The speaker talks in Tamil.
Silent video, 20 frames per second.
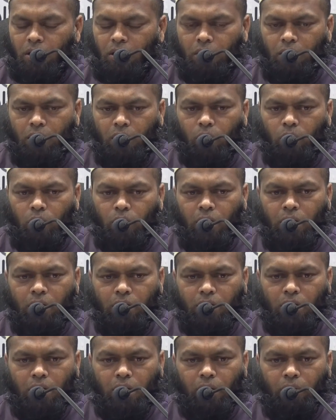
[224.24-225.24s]
இந்த
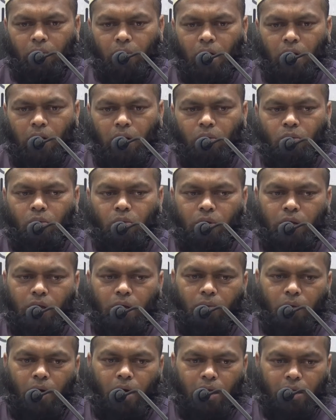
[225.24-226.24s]
உலகத்திலே வாழக்கூடிய
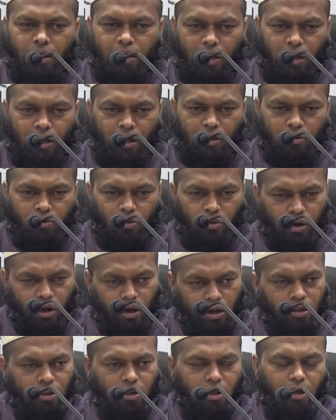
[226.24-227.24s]
வாழ்க்கையை
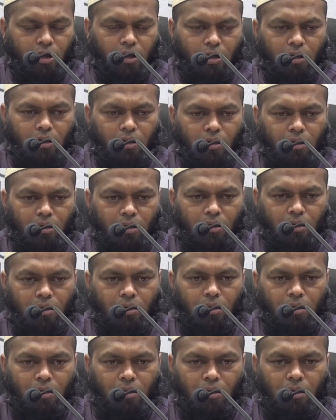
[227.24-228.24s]
தொடர்ந்து
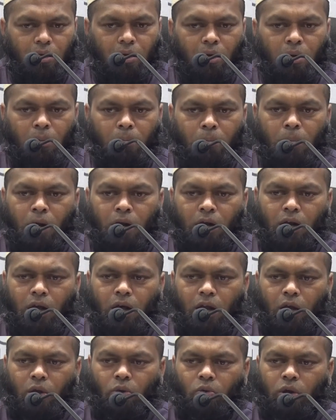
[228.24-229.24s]

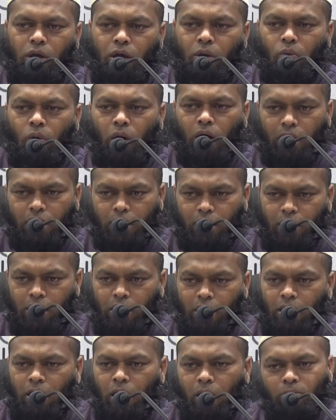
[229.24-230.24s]
மன்னரையுடைய
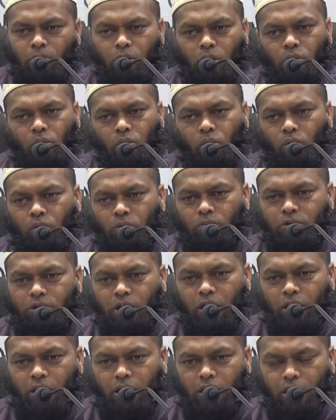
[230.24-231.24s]
வாழ்க்கையை நாம் எல்லோரும்
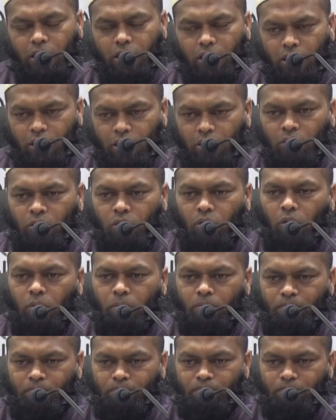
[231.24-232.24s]
சந்திக்க
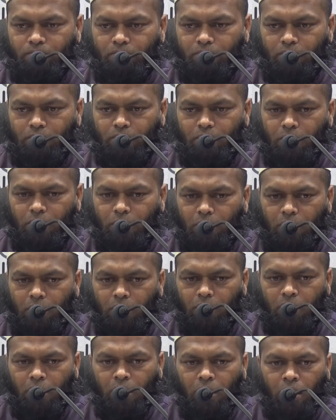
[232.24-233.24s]
இருக்கின்றோம்
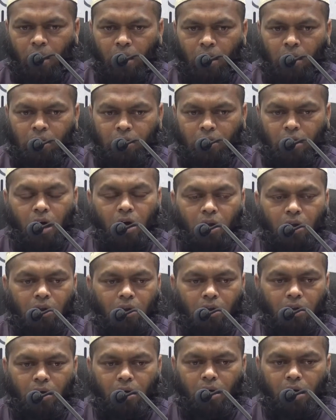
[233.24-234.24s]
அதுதான்
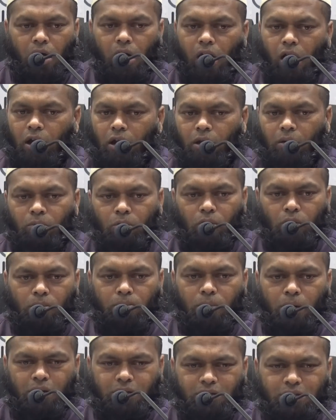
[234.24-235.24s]
ஆலமுல்
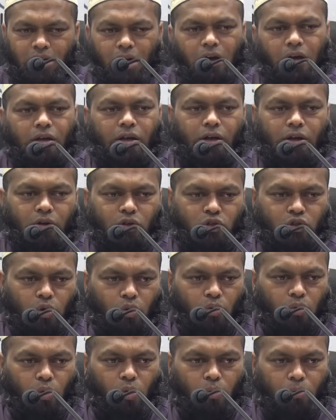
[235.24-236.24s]
பர்சஹ் என்று
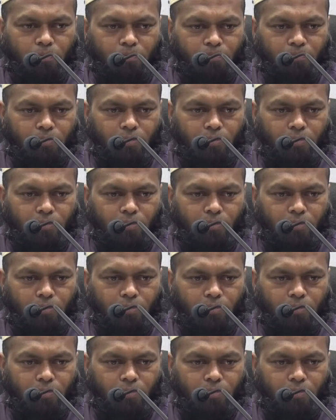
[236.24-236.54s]
சொல்லுவோம்